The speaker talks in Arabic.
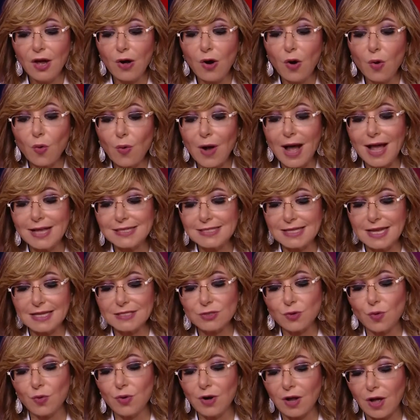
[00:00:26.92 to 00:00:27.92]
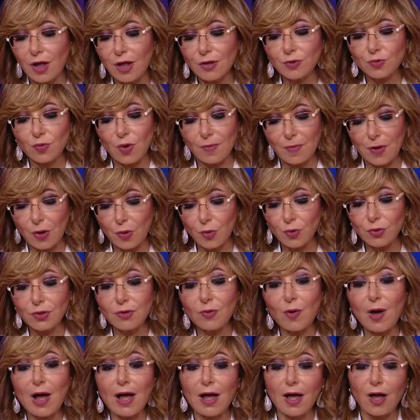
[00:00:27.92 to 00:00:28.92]
هو اساس كل خطوه
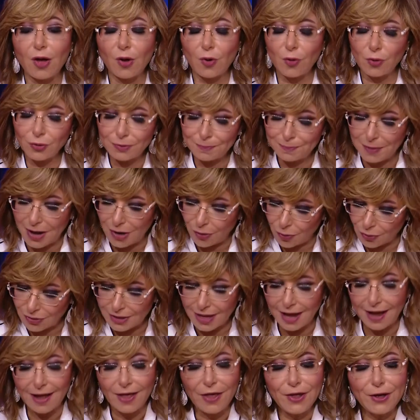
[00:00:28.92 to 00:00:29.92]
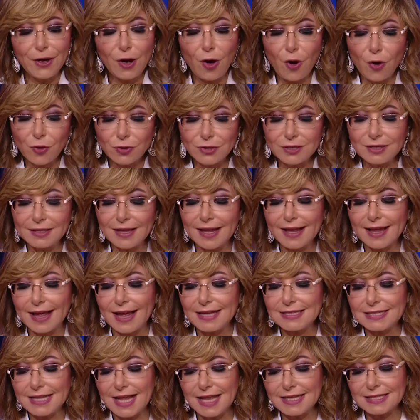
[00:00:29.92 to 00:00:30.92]
باخدها خد باخدها حضنك
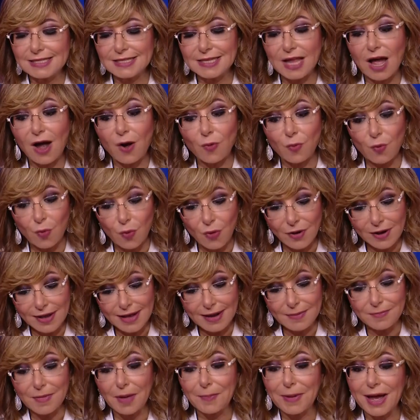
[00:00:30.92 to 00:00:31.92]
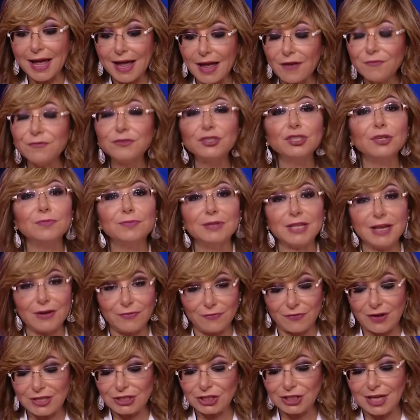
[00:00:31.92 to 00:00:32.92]
اساس تهوري ما بخافش من
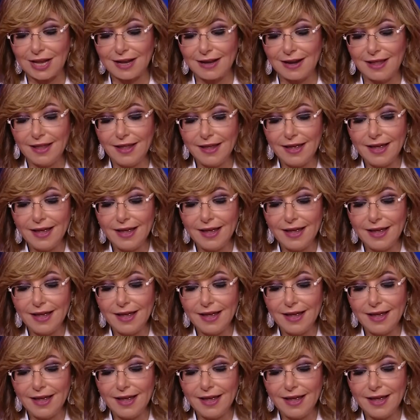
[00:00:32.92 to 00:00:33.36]
الفشل